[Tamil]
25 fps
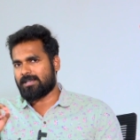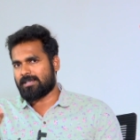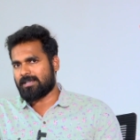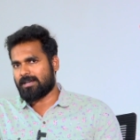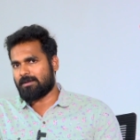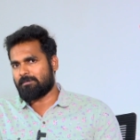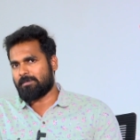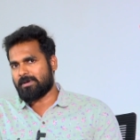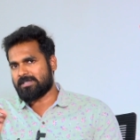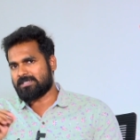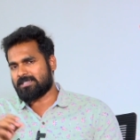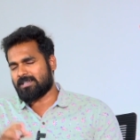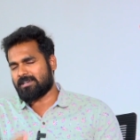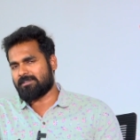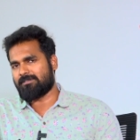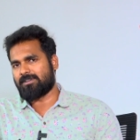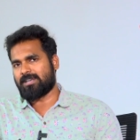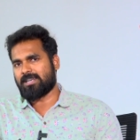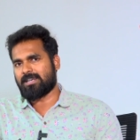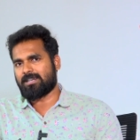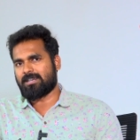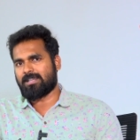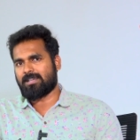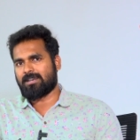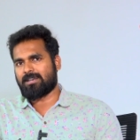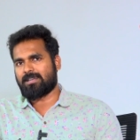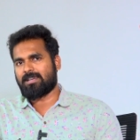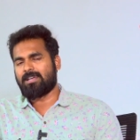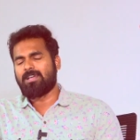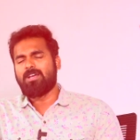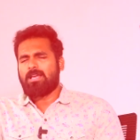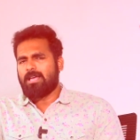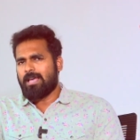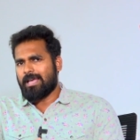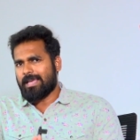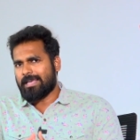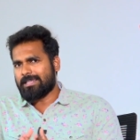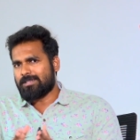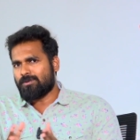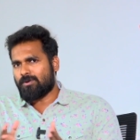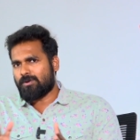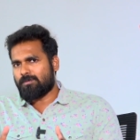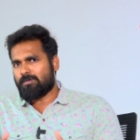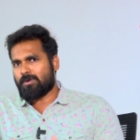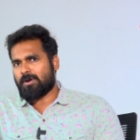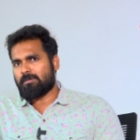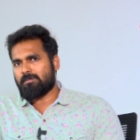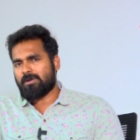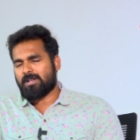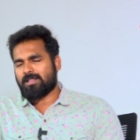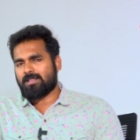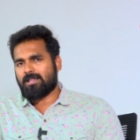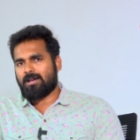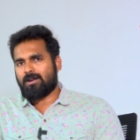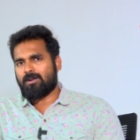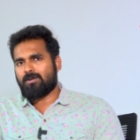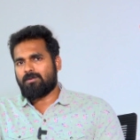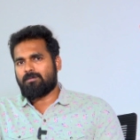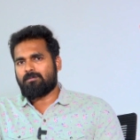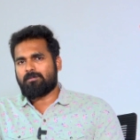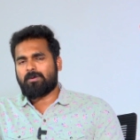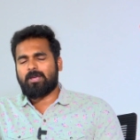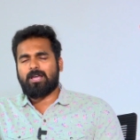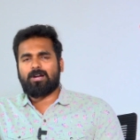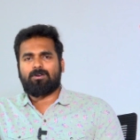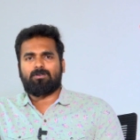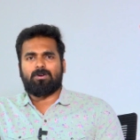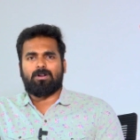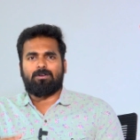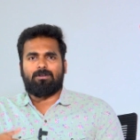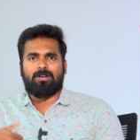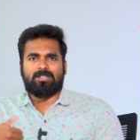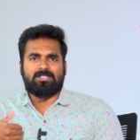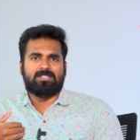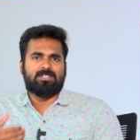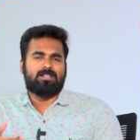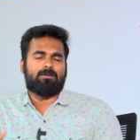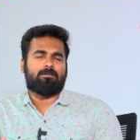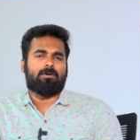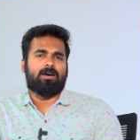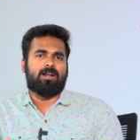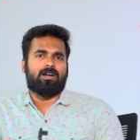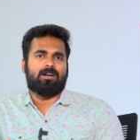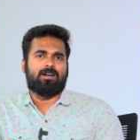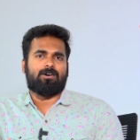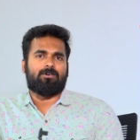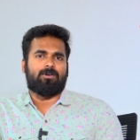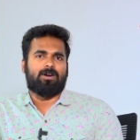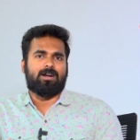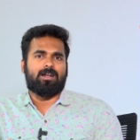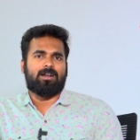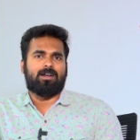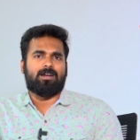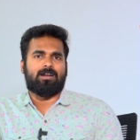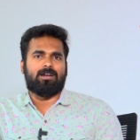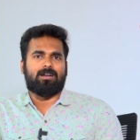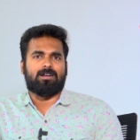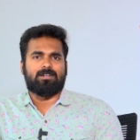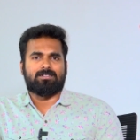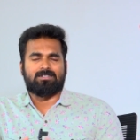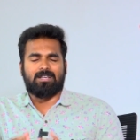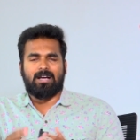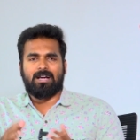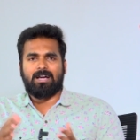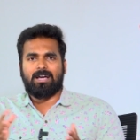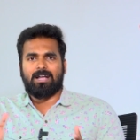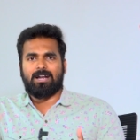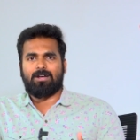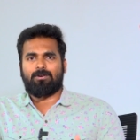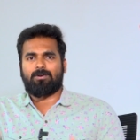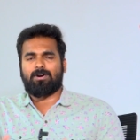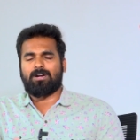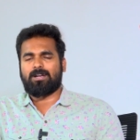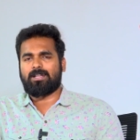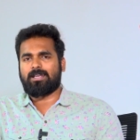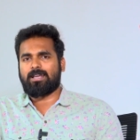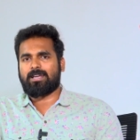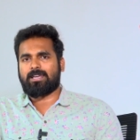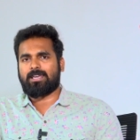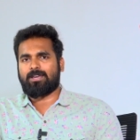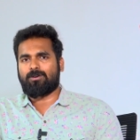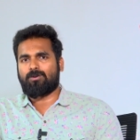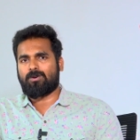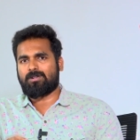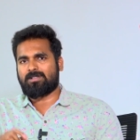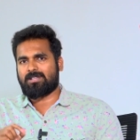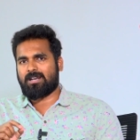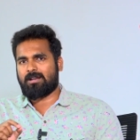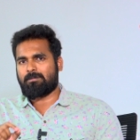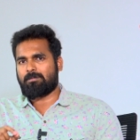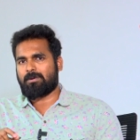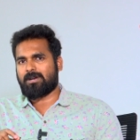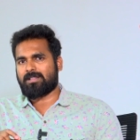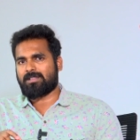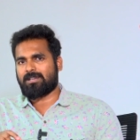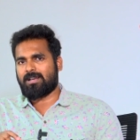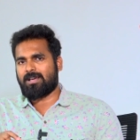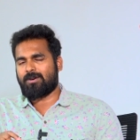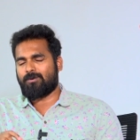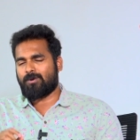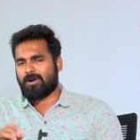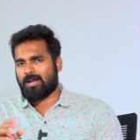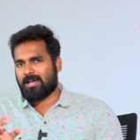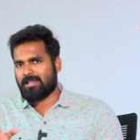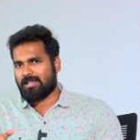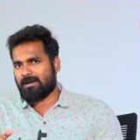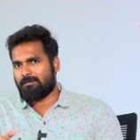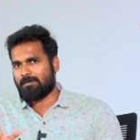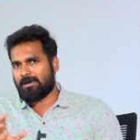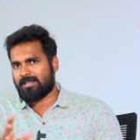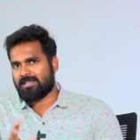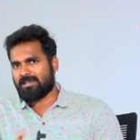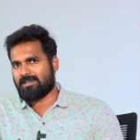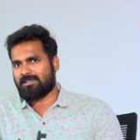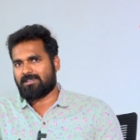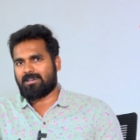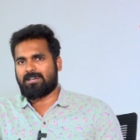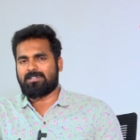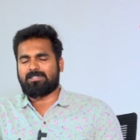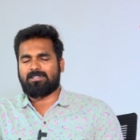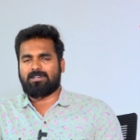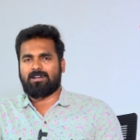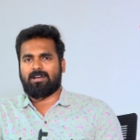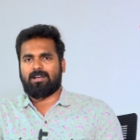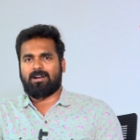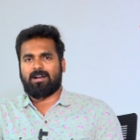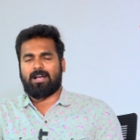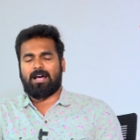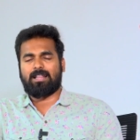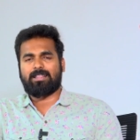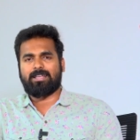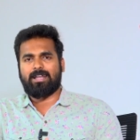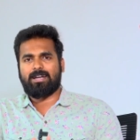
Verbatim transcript: இருக்கிற பிக்சரையும் வெளியிட்டார் இது ஒரு புறம் இருந்தாலும் இயக்குனர் வசந்தபாலன் அவர்கள் சங்கர் அவர்கள் இயக்கிய ஒரு திரைப்படத்தில் ஒரு கதாபாத்திரத்தில் நடிச்சிருக்காரு அது